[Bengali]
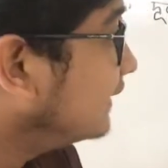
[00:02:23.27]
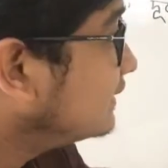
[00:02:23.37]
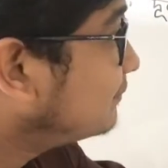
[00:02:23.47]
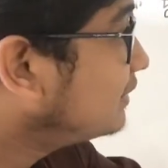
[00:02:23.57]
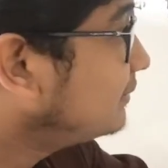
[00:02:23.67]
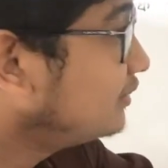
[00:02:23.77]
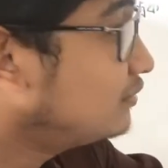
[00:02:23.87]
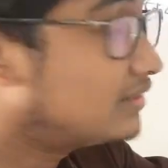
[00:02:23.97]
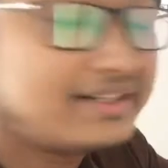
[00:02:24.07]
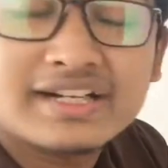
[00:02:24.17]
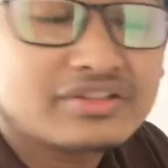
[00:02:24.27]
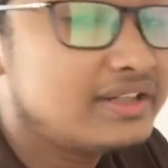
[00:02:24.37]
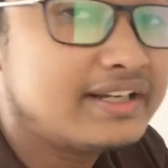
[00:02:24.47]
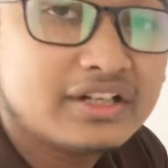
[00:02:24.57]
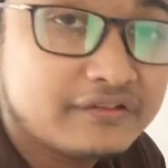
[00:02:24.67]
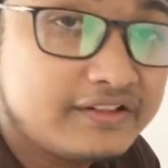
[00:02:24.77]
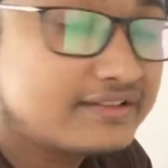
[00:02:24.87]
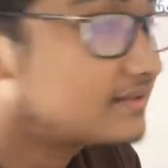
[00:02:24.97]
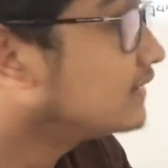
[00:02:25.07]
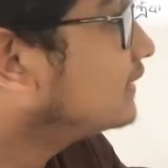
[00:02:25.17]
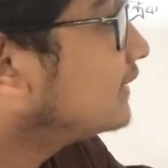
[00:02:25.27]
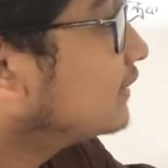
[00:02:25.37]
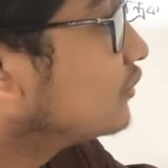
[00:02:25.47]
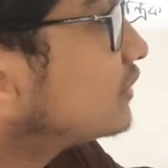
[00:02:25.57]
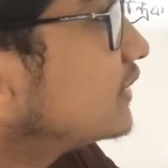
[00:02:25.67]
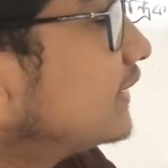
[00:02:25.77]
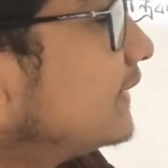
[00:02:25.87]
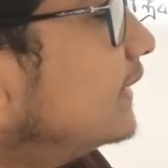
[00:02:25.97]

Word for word: এই যে পি বিন্দুটা এটা আসলে এখানে ফিক্স না এটা হচ্ছে